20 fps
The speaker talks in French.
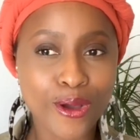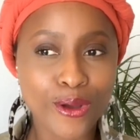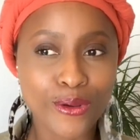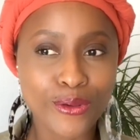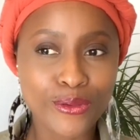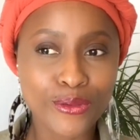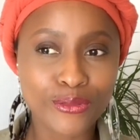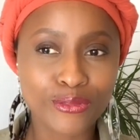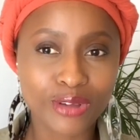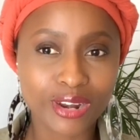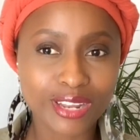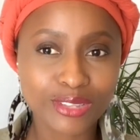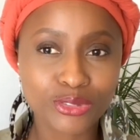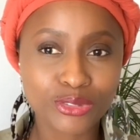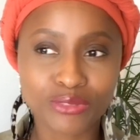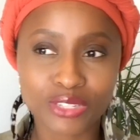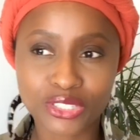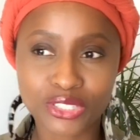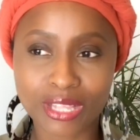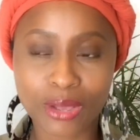Ou voilà, tu
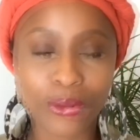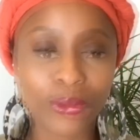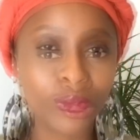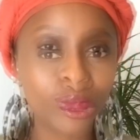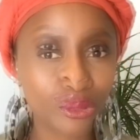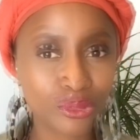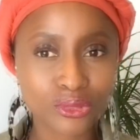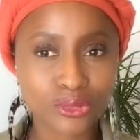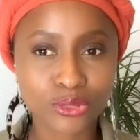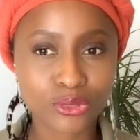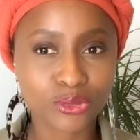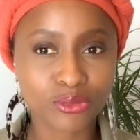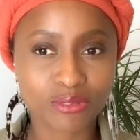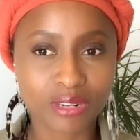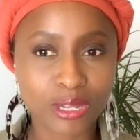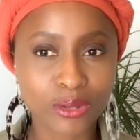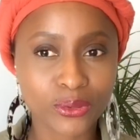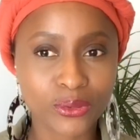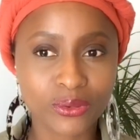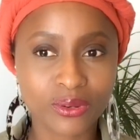vois, je t'accorde. Puisque ce
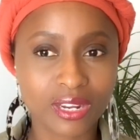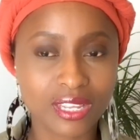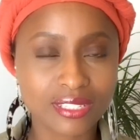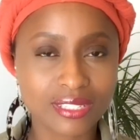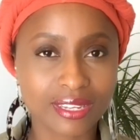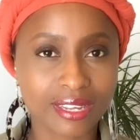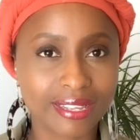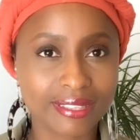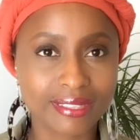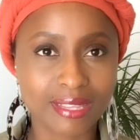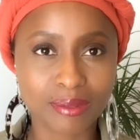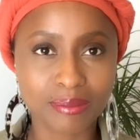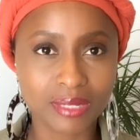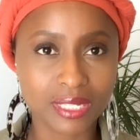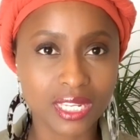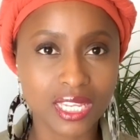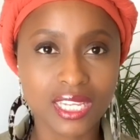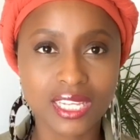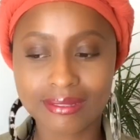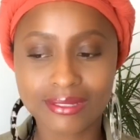flacon-là sera
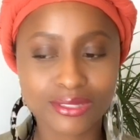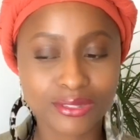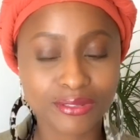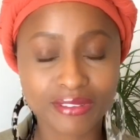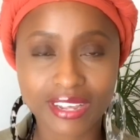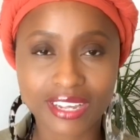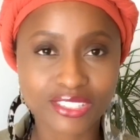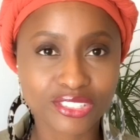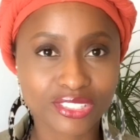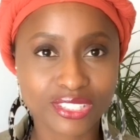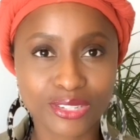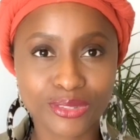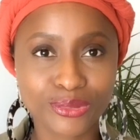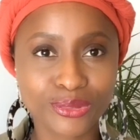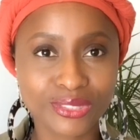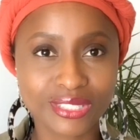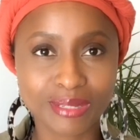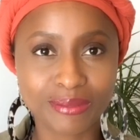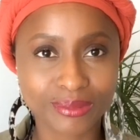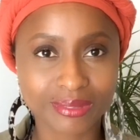terminé, je vais acheter une
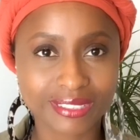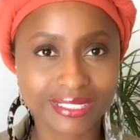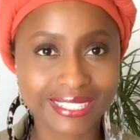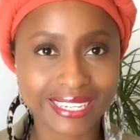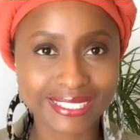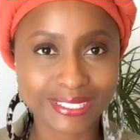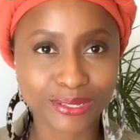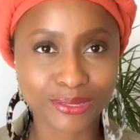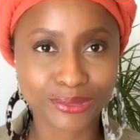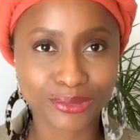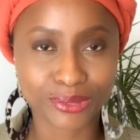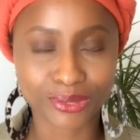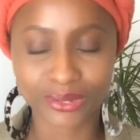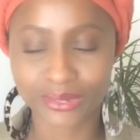deuxième. Ça, c'est sûr.